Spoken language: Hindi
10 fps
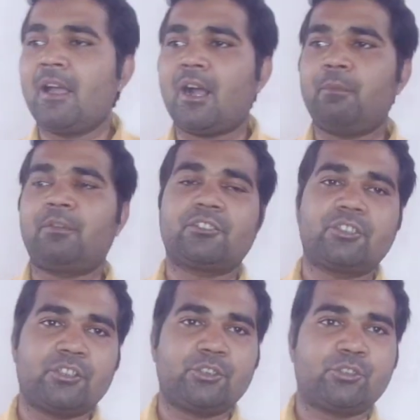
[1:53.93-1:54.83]
अब फिर
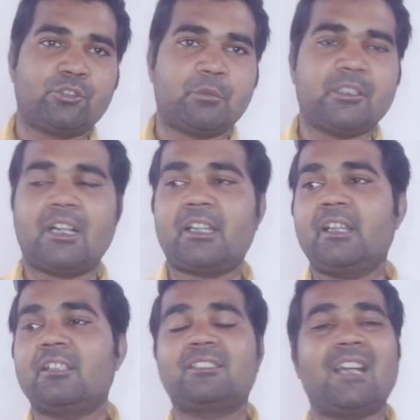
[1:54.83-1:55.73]
से रीशूट में जा रही
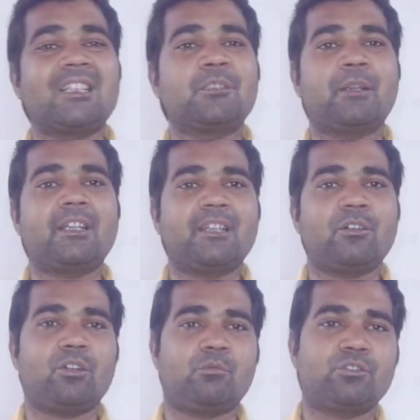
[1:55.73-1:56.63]
है सात महीने
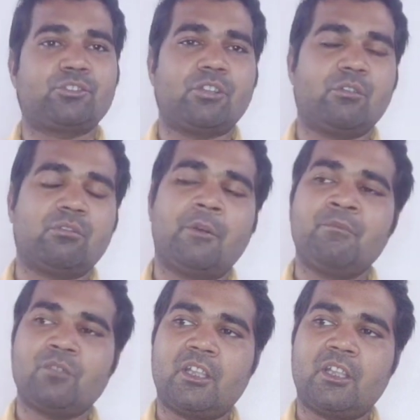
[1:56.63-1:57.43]
ऑलमोस्ट जो है वो